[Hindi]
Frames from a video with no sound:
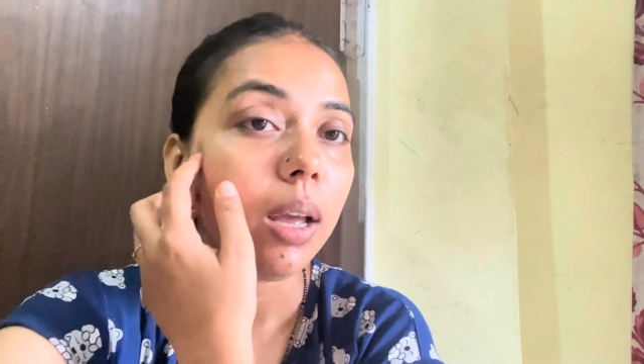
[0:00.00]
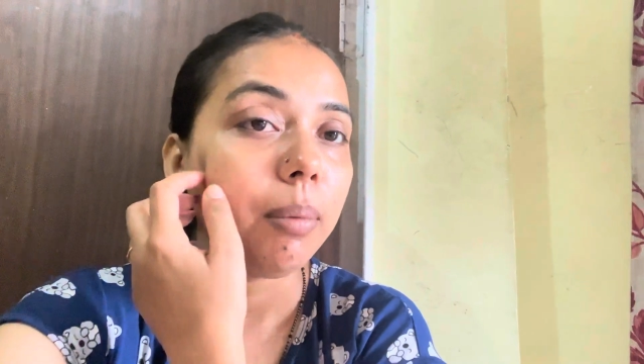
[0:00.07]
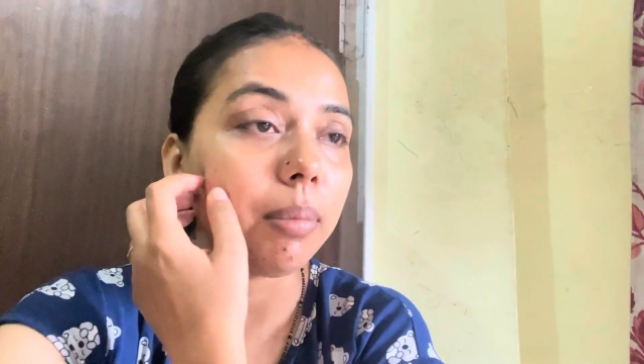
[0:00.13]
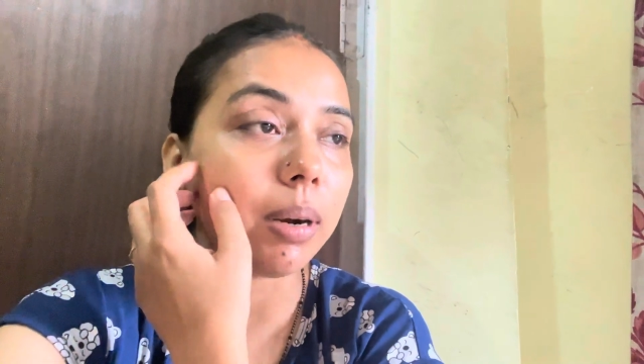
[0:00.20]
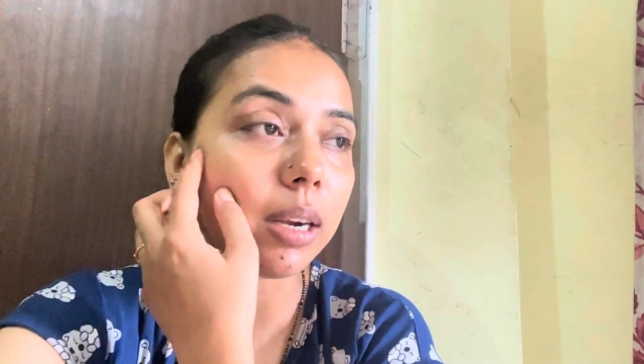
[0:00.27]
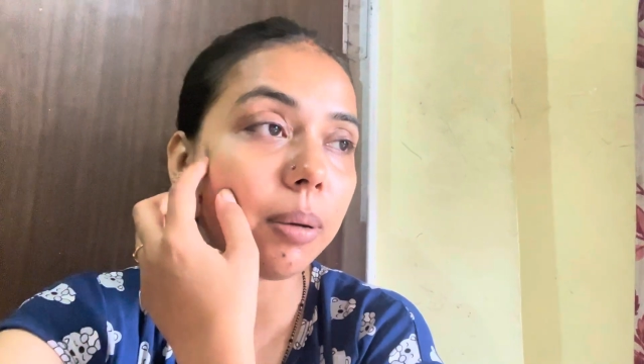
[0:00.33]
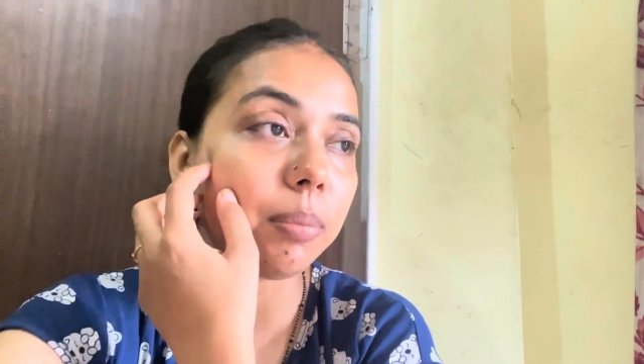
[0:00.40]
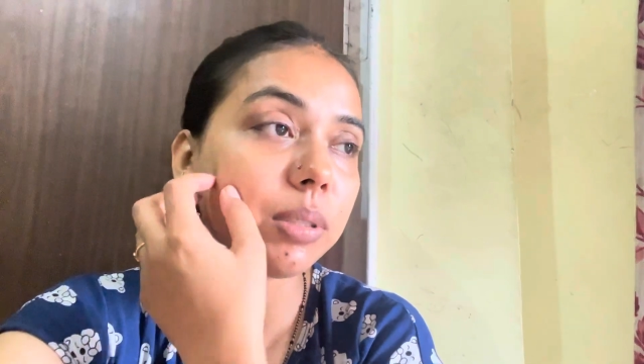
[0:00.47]

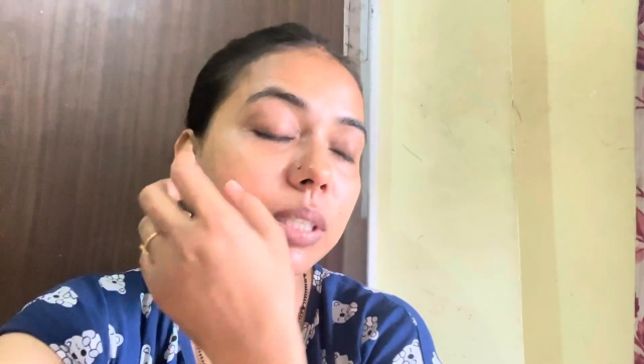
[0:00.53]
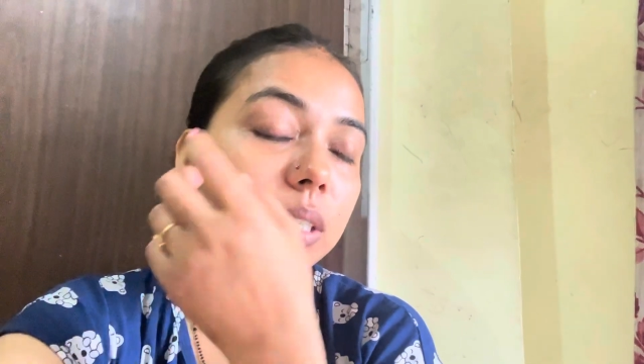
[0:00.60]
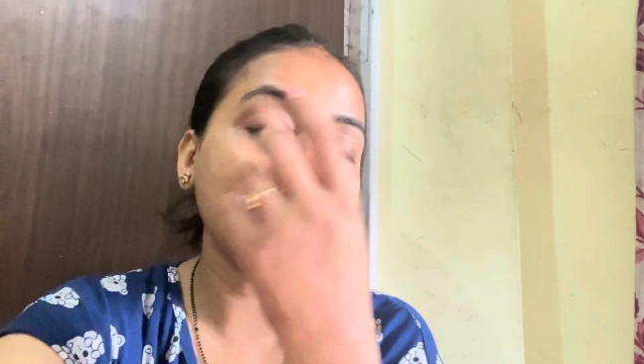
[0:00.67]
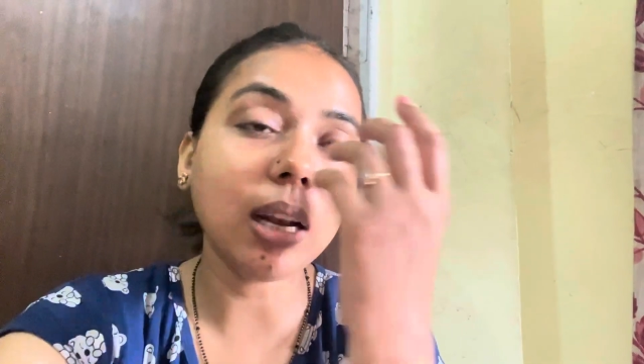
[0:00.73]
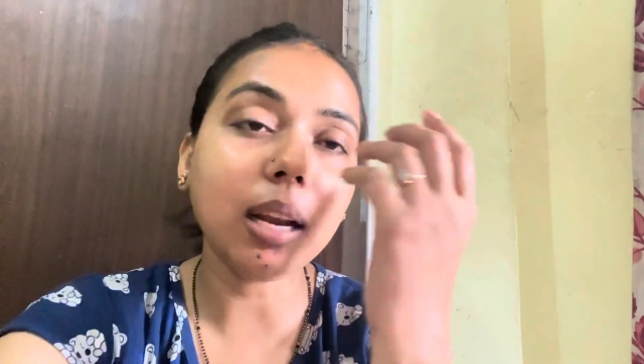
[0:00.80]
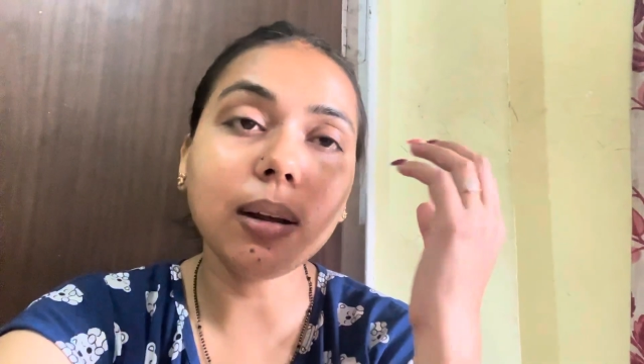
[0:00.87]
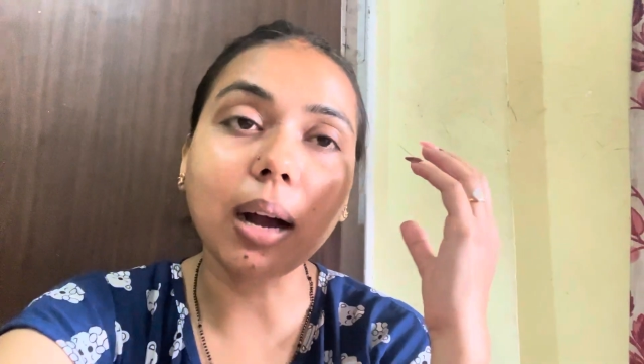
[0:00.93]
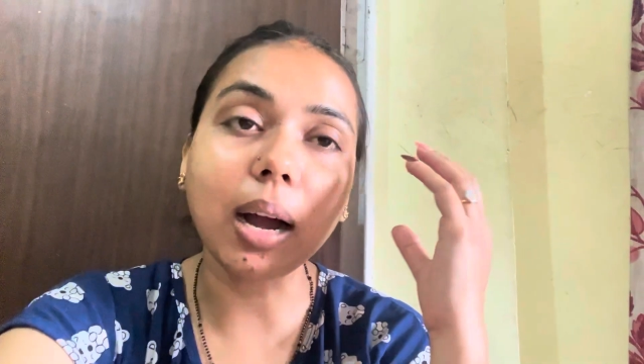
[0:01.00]
बट अब
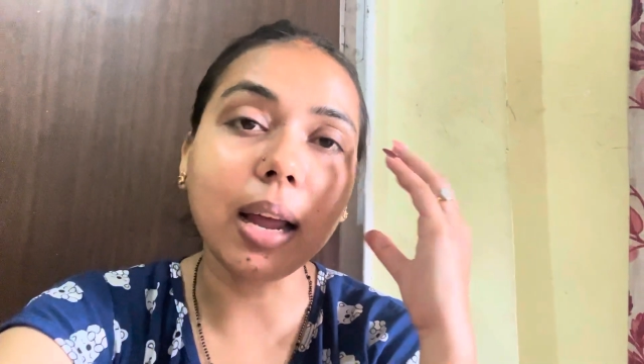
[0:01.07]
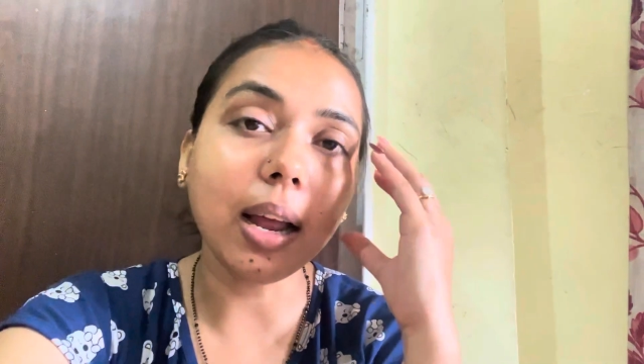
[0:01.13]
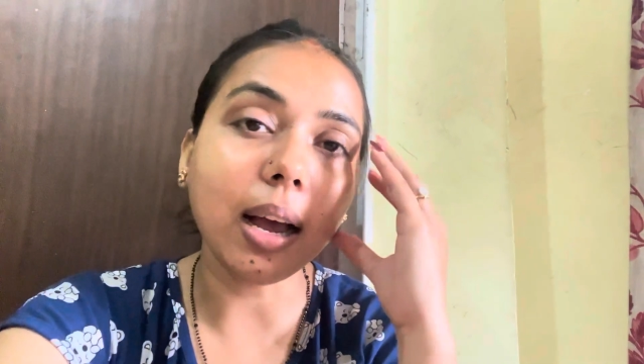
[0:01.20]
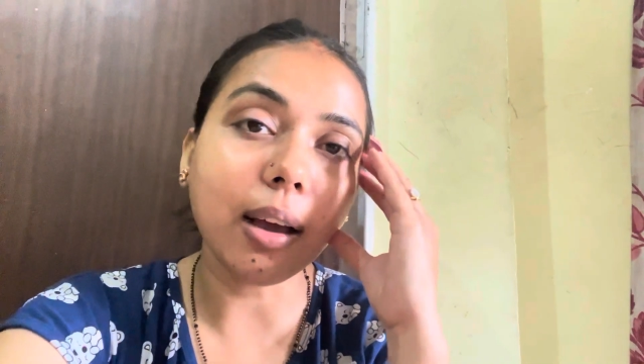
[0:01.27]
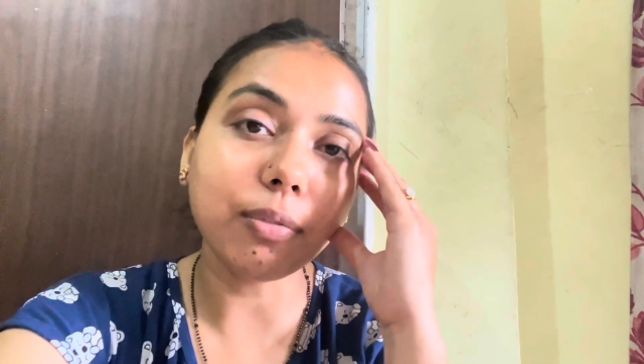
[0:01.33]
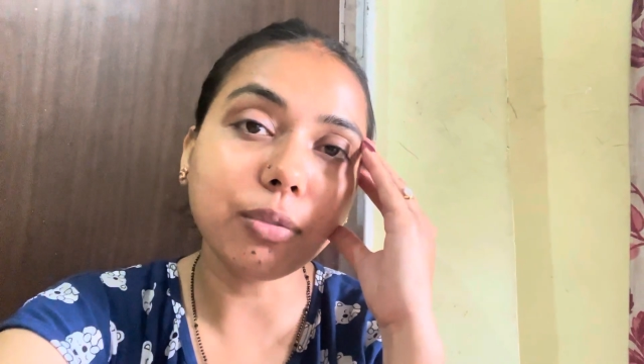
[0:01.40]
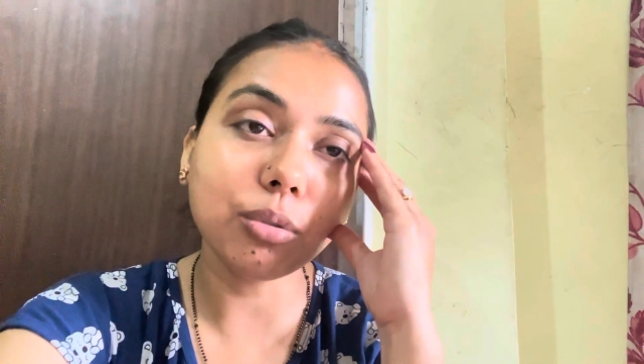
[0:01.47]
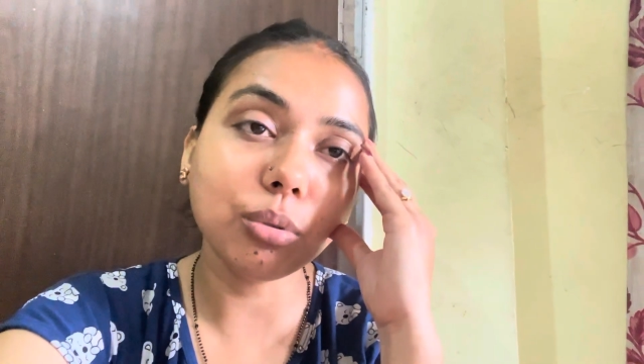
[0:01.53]
स्टिल आई
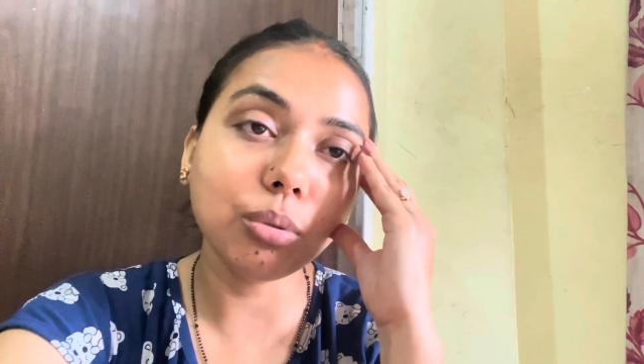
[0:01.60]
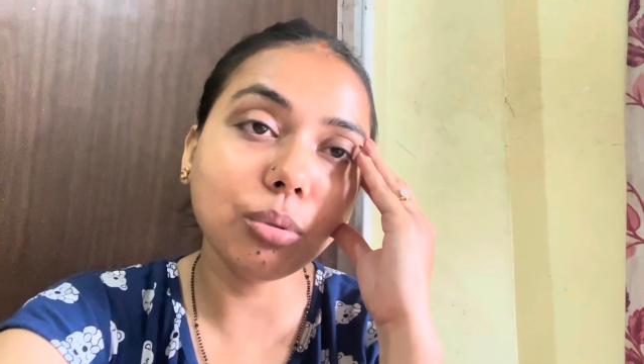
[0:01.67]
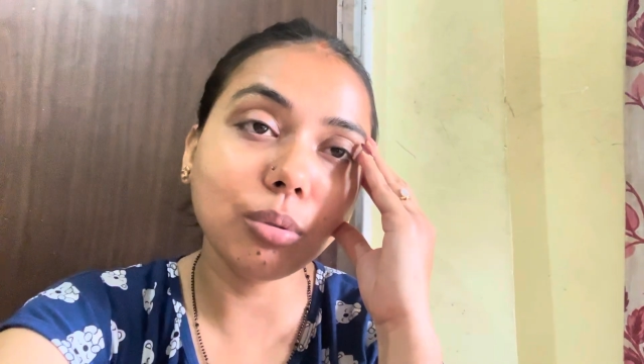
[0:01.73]
हैव टू